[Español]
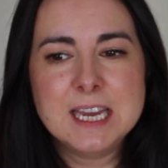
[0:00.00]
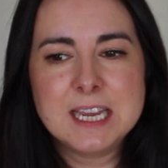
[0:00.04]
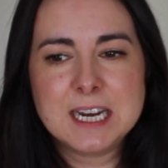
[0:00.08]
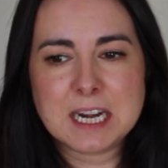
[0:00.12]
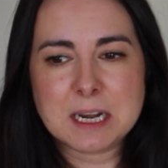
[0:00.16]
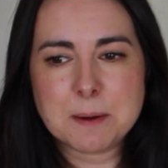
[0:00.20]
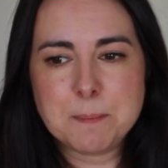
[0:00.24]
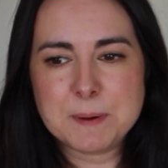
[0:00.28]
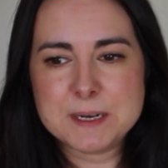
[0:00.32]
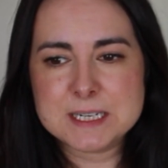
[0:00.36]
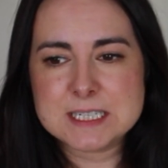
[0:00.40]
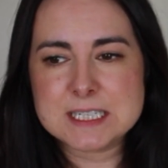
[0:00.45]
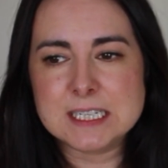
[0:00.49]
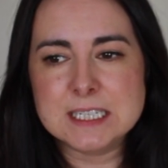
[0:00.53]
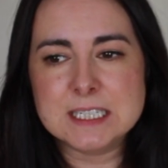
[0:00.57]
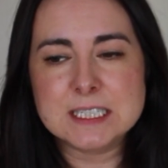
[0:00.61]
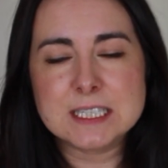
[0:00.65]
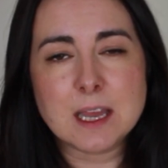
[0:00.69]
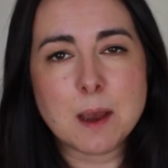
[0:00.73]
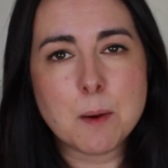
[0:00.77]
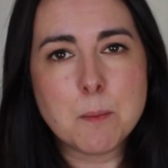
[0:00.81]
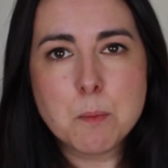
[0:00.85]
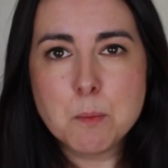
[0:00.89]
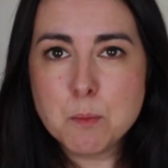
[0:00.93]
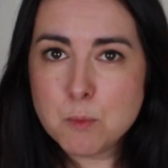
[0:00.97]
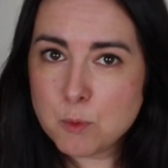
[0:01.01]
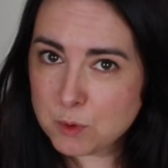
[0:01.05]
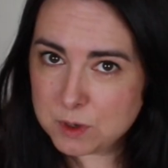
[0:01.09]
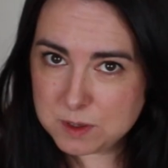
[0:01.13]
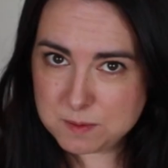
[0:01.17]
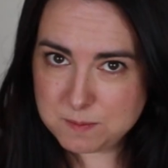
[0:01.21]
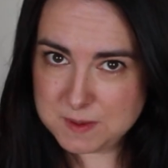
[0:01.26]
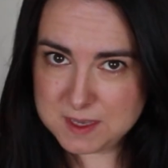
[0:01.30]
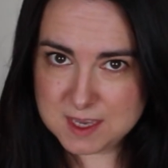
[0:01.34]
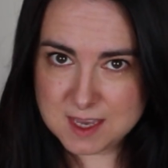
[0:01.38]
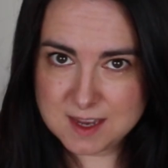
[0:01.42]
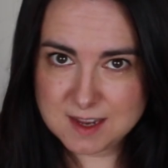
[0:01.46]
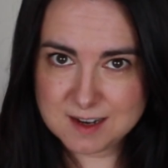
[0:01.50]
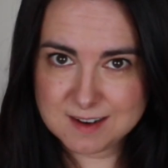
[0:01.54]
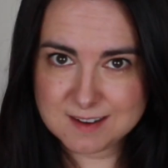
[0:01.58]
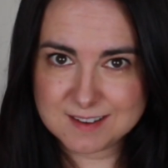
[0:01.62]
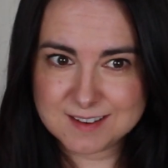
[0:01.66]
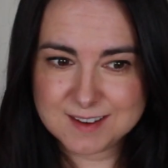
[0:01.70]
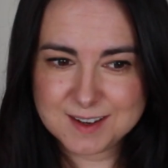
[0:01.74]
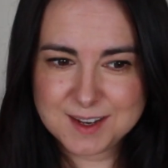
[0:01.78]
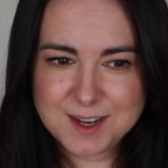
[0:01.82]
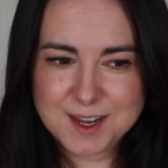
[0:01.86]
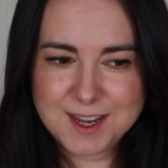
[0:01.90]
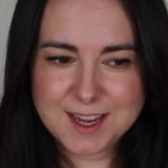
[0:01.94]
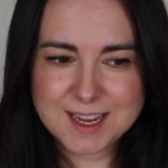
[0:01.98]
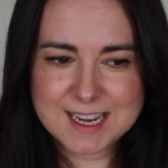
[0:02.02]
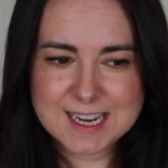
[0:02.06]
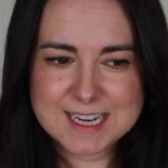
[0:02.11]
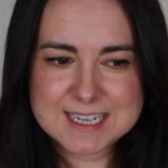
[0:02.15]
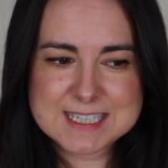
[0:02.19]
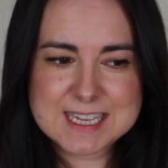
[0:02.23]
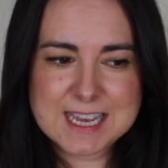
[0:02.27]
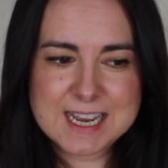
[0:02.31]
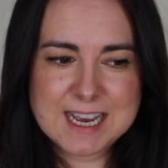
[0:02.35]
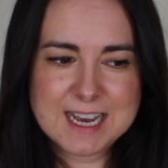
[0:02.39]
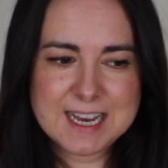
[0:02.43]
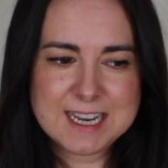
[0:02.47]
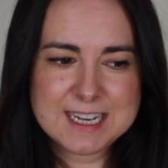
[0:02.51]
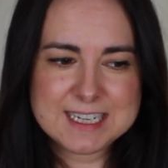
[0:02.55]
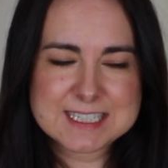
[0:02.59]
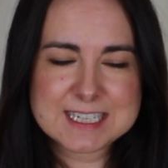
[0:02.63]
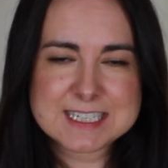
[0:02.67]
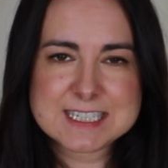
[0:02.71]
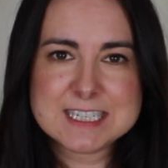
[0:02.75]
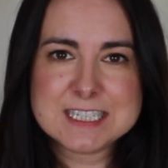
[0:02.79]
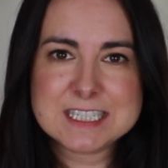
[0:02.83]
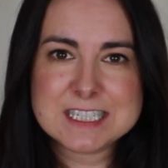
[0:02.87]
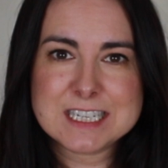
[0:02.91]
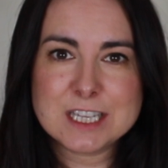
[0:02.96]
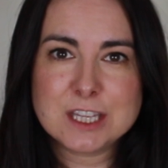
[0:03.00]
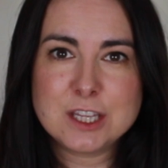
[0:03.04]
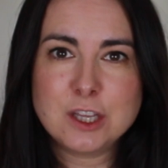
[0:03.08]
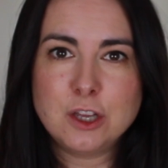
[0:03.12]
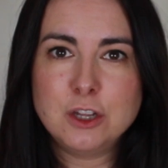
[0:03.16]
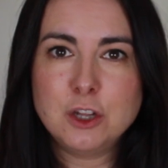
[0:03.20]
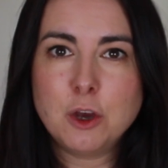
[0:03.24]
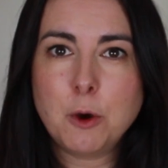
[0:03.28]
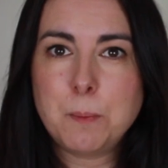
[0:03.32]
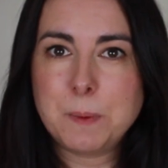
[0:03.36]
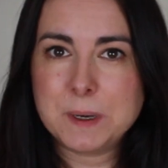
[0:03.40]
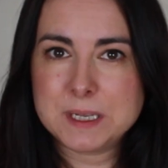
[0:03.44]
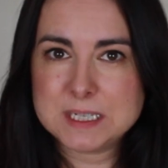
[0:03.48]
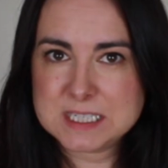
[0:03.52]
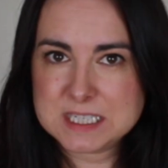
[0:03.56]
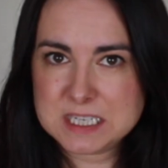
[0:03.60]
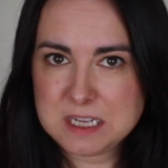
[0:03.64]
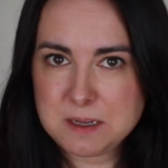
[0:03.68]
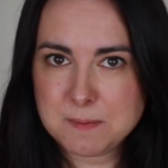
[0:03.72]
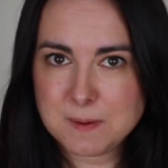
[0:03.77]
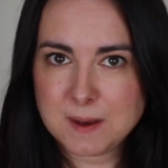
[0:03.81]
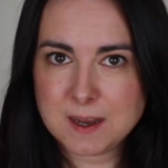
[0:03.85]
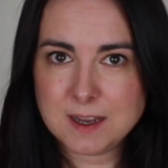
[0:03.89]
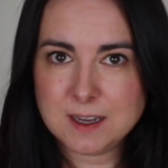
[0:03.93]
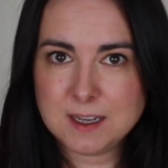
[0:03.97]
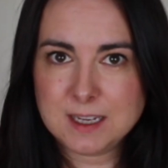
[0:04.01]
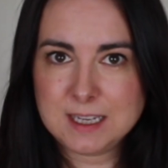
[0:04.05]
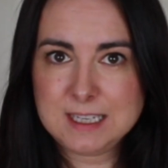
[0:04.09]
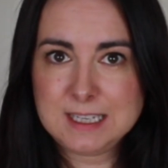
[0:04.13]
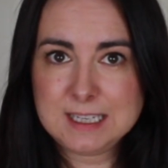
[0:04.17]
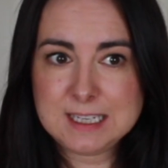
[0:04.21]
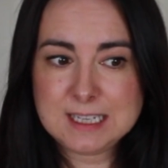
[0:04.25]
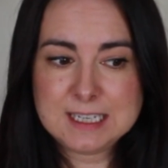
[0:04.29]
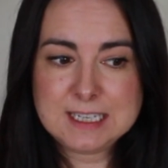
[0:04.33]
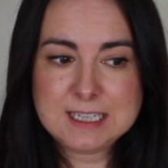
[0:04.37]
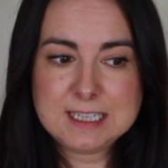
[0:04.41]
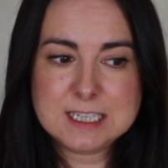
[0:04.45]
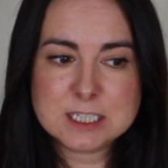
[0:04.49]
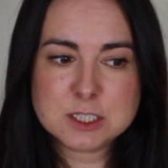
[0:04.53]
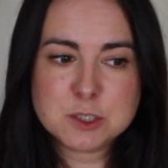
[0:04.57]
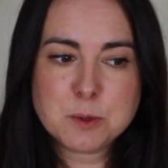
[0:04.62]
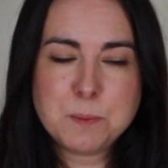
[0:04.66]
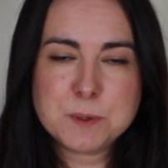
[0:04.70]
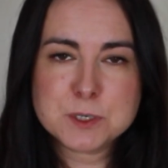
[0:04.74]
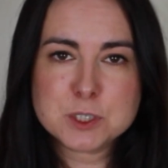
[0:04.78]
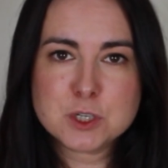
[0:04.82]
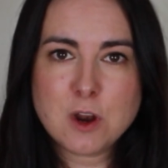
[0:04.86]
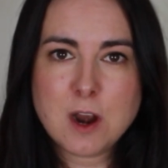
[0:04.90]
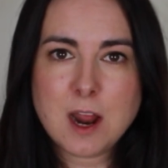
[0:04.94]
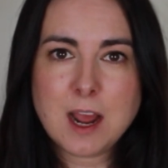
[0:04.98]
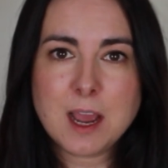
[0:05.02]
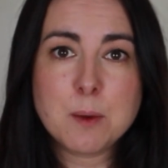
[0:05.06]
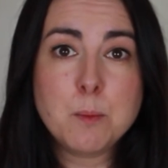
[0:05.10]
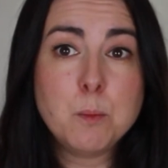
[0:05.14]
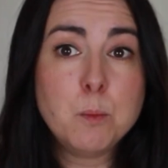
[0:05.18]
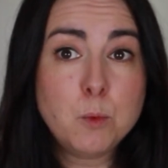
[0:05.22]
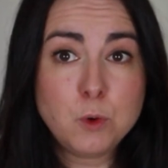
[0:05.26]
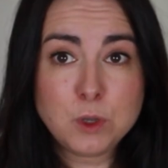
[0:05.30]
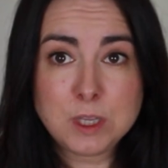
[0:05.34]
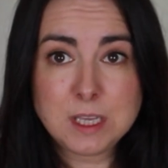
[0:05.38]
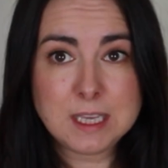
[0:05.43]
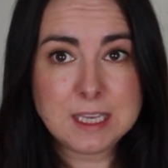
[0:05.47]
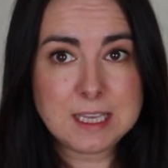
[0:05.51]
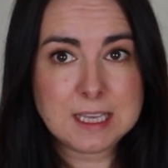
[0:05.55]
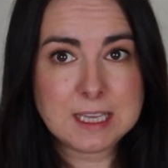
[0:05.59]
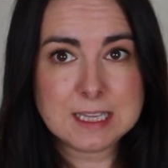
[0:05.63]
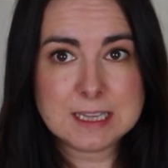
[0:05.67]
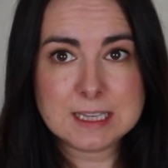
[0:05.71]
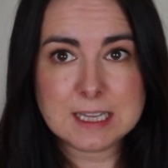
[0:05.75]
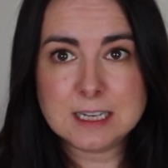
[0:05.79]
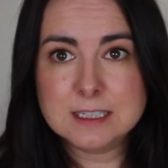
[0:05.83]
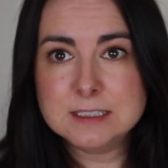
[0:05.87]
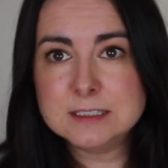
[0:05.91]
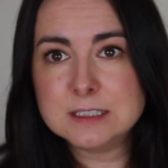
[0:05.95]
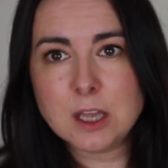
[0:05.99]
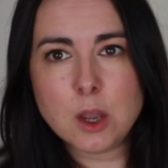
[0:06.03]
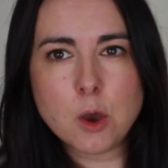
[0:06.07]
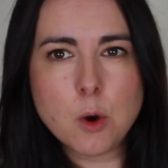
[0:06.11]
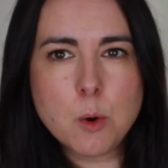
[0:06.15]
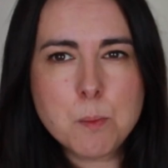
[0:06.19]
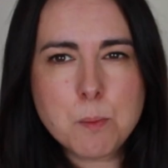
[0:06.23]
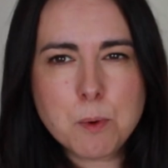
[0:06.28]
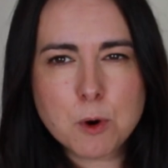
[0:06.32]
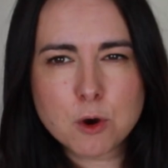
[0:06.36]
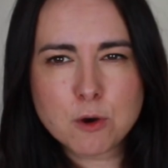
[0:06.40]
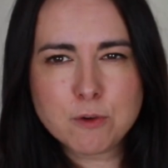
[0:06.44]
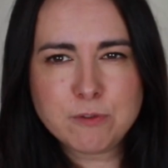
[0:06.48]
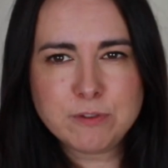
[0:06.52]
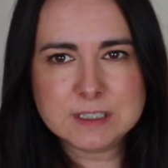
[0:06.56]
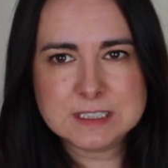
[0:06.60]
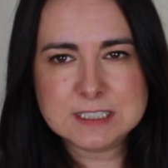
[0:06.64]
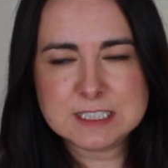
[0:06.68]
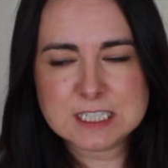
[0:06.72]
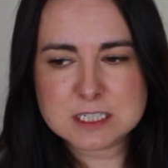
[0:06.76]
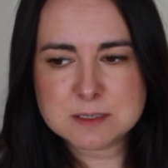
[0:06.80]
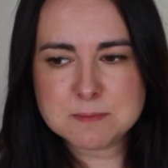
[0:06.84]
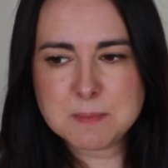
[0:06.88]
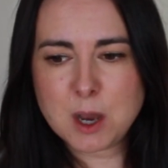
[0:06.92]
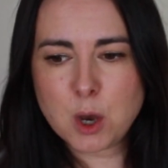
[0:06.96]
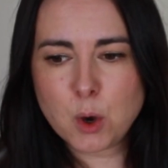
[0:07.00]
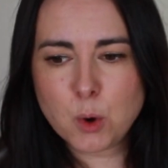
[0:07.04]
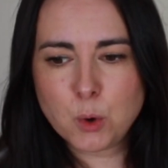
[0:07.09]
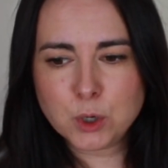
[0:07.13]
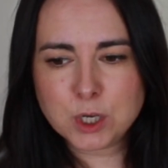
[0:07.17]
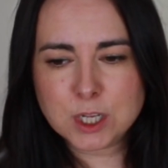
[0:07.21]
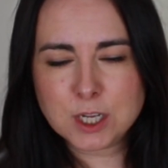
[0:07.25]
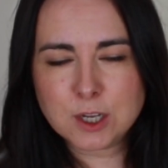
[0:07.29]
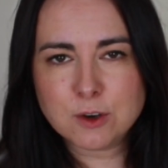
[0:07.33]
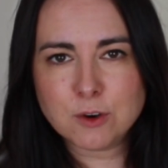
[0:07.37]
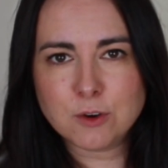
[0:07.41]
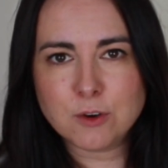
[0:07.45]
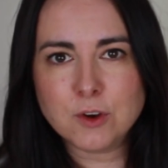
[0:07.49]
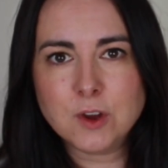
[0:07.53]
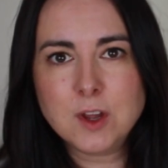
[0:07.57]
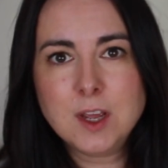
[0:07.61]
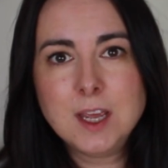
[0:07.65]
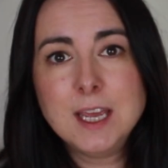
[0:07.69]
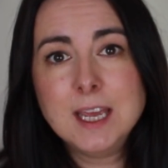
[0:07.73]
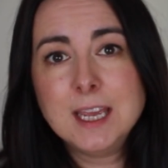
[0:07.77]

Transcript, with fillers: representa muy bien esa, sensación opresiva y, es un personaje muy inquietante, un poco fantasmagórico,